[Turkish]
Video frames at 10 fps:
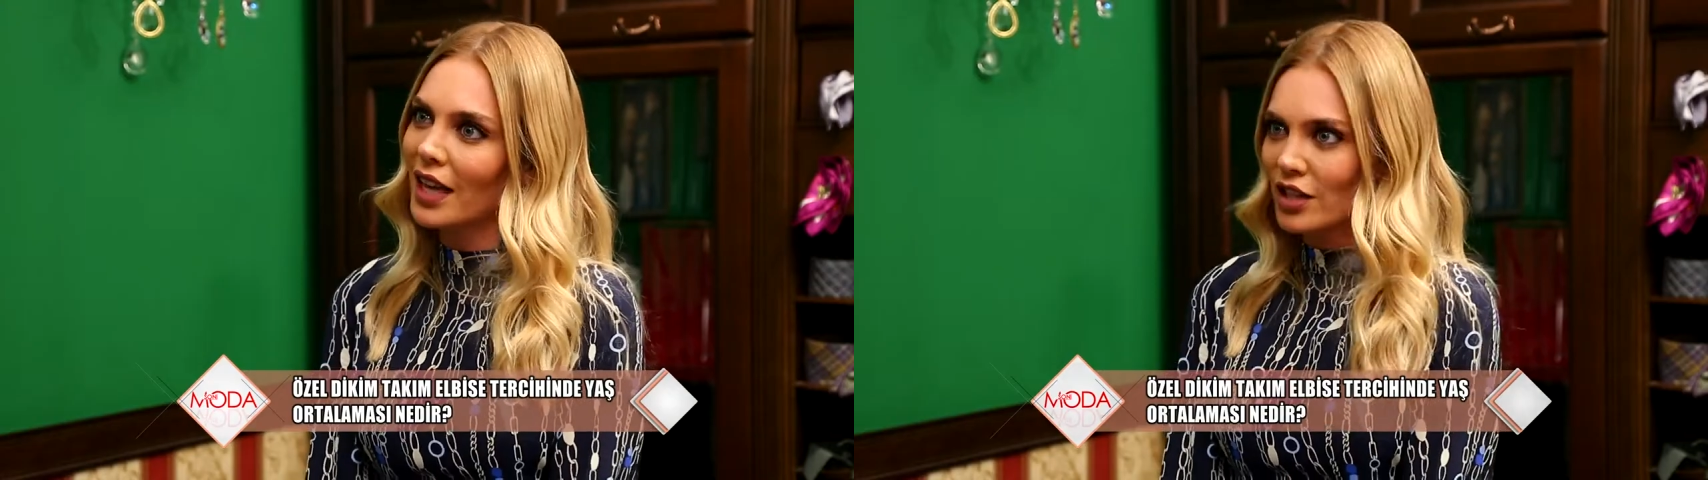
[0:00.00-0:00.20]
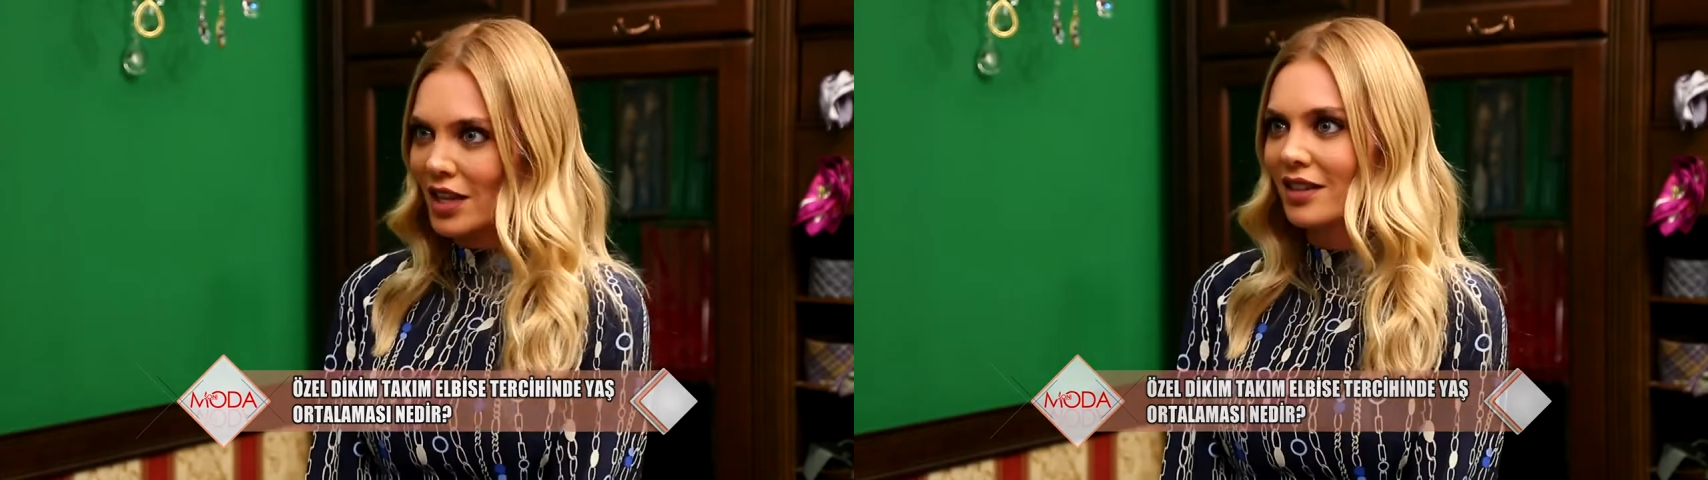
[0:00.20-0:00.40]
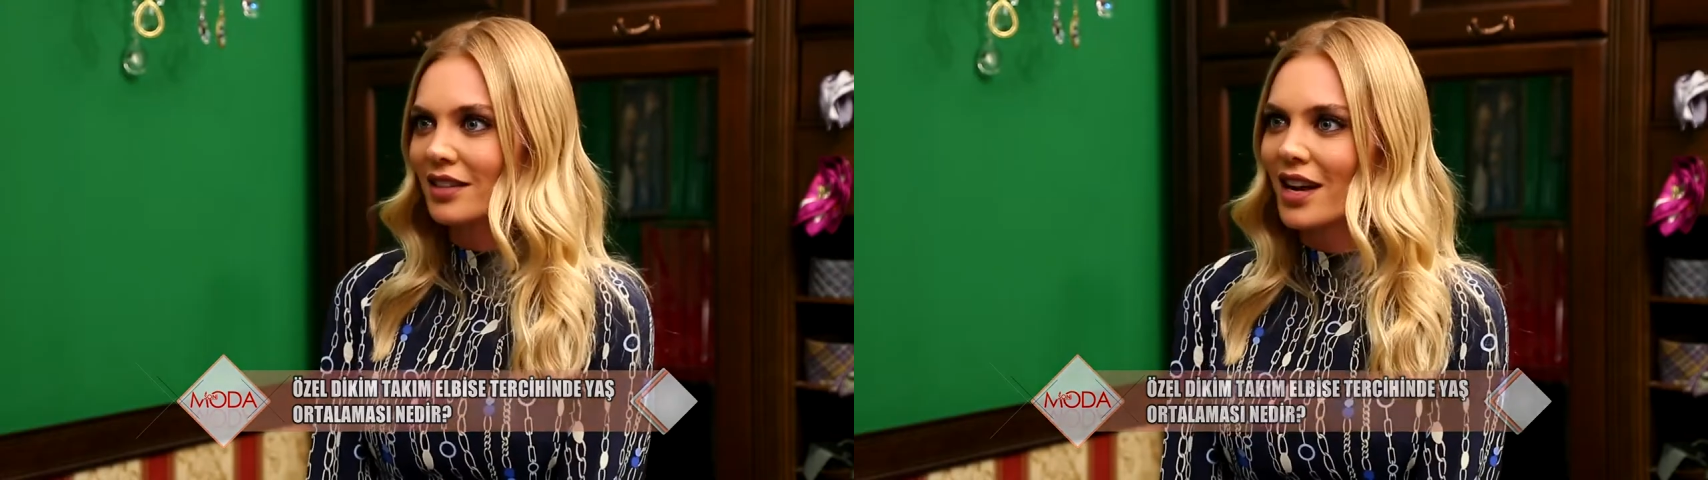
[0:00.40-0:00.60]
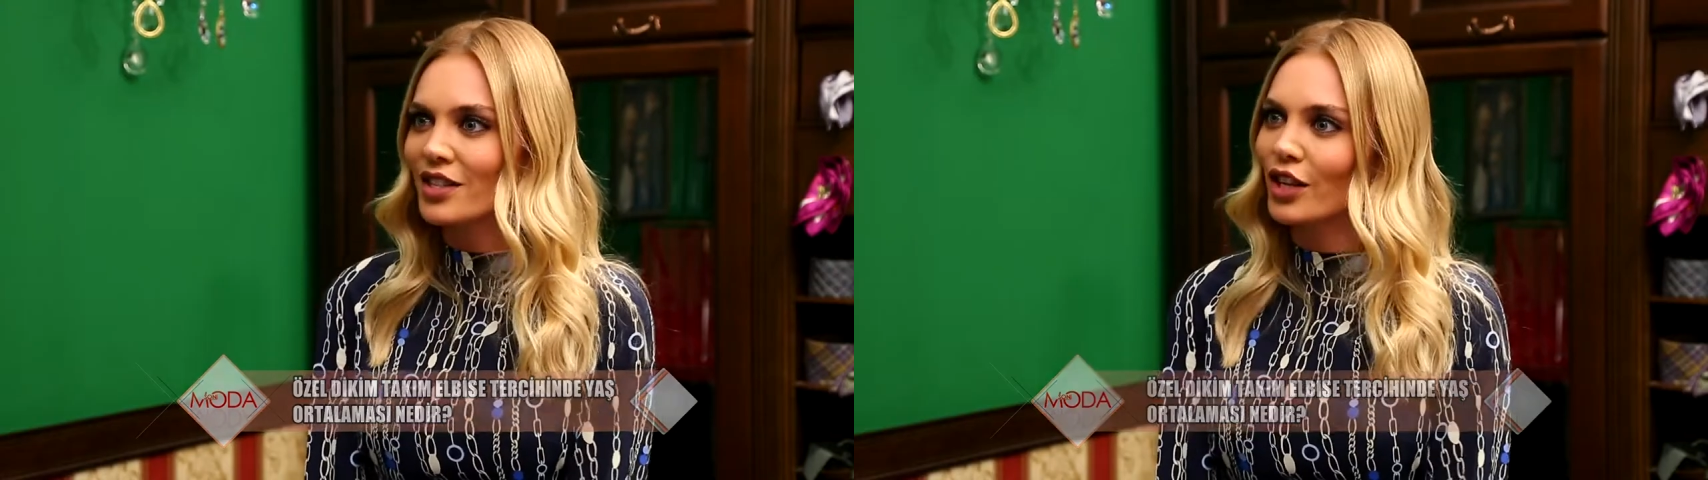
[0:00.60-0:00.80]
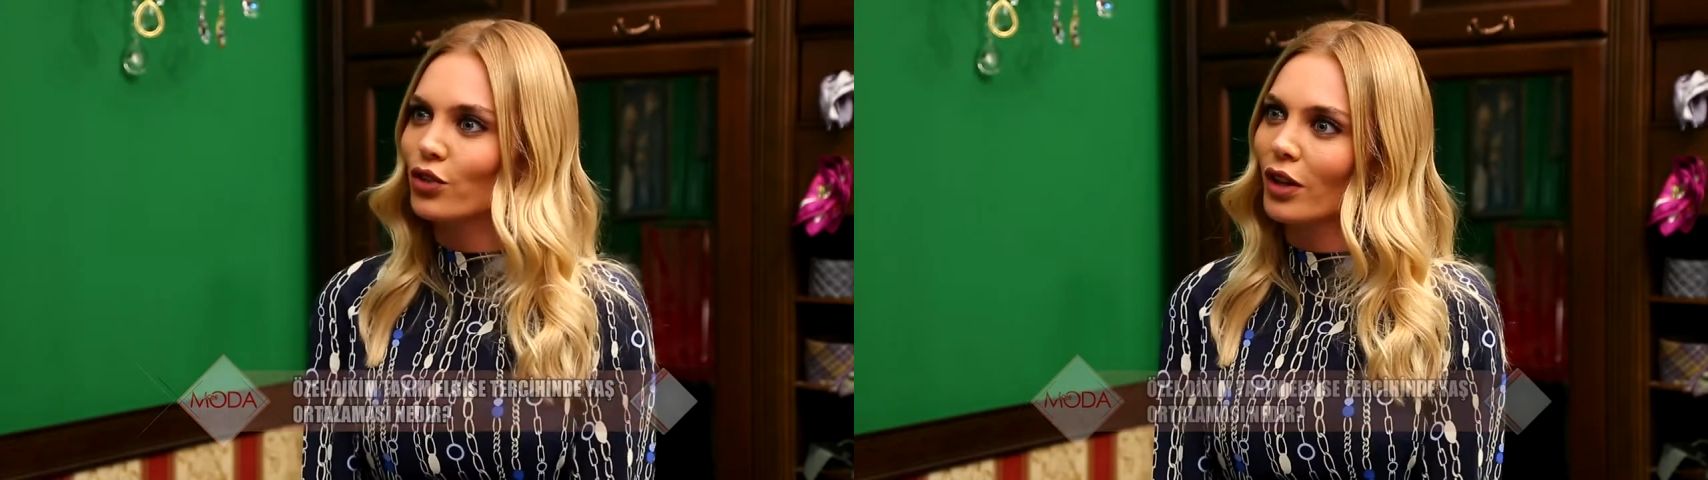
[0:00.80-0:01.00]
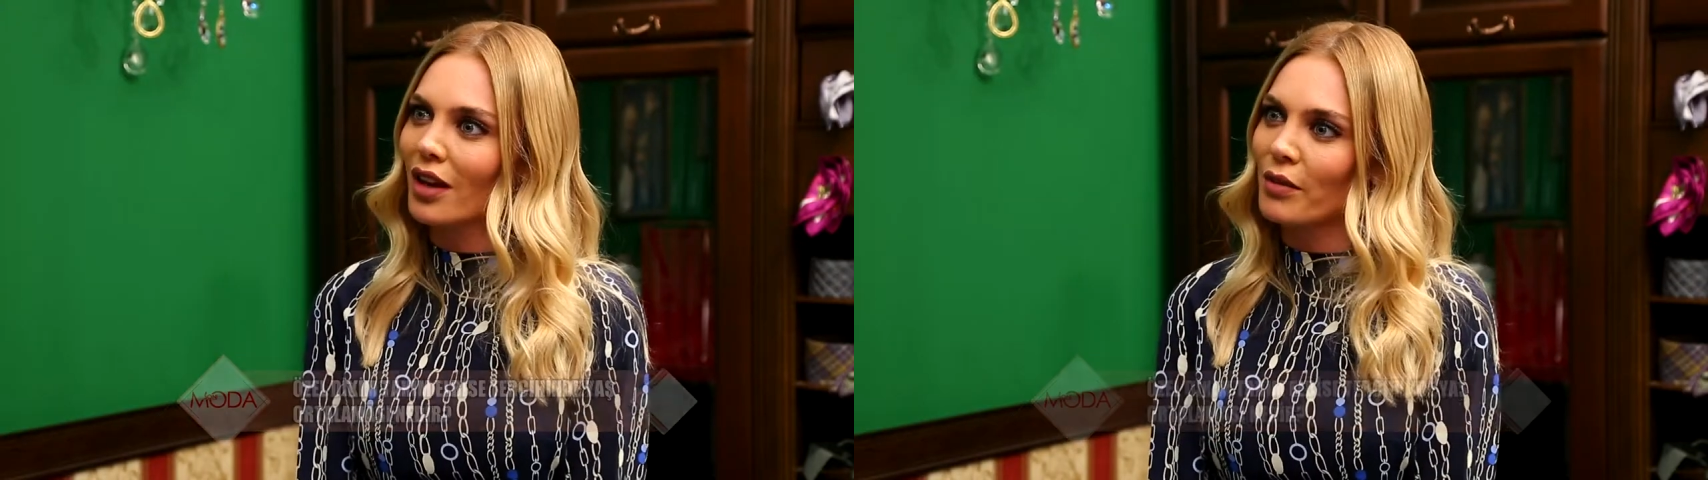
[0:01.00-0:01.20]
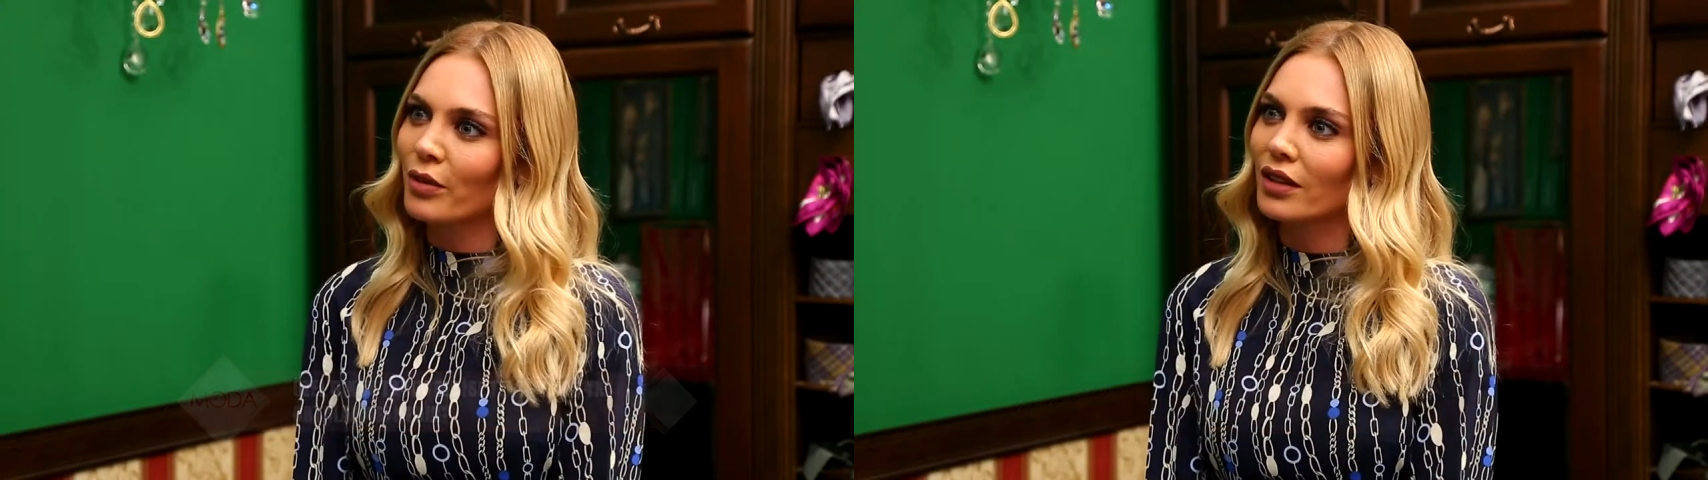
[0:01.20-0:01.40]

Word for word: Gençler de tercih ediyorlar mı?